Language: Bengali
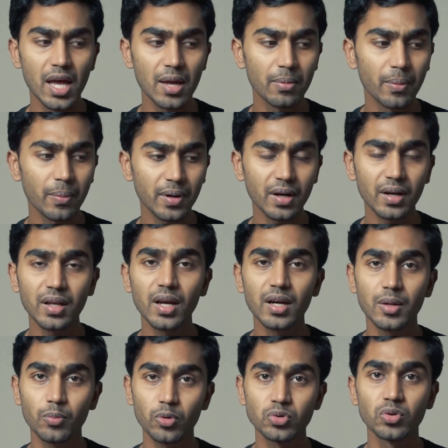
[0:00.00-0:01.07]
এই ব্যাপারটা নিয়ে
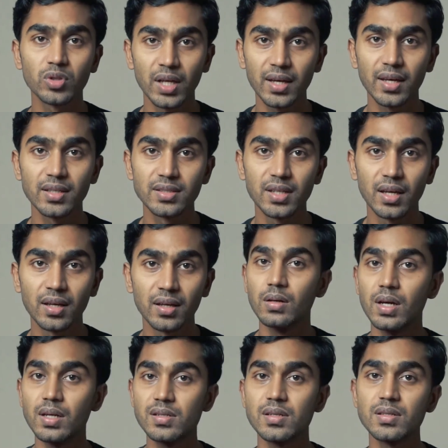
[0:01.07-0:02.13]
একটা প্রশ্ন থেকেই যায়
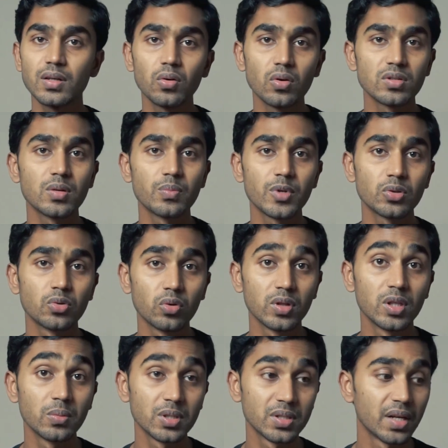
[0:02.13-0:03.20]
এই সিরিজের কনসেপ্টটা
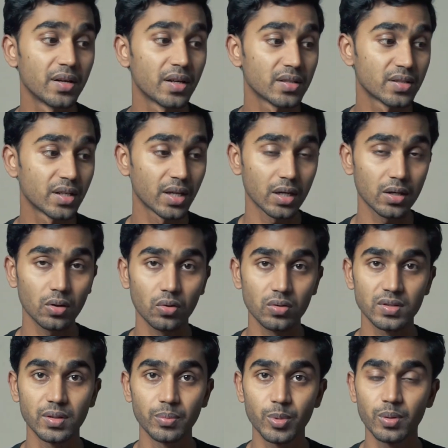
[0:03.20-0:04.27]
সত্যি বেশ ইন্টারেস্টিং একটা
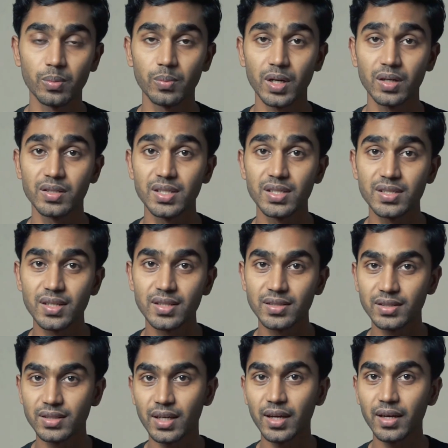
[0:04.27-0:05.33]
কনসেপ্ট বাট সিরিজটা
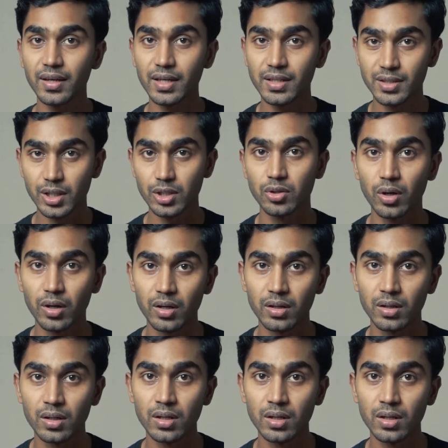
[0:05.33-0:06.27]
যে জায়গায় গিয়ে শেষ হয়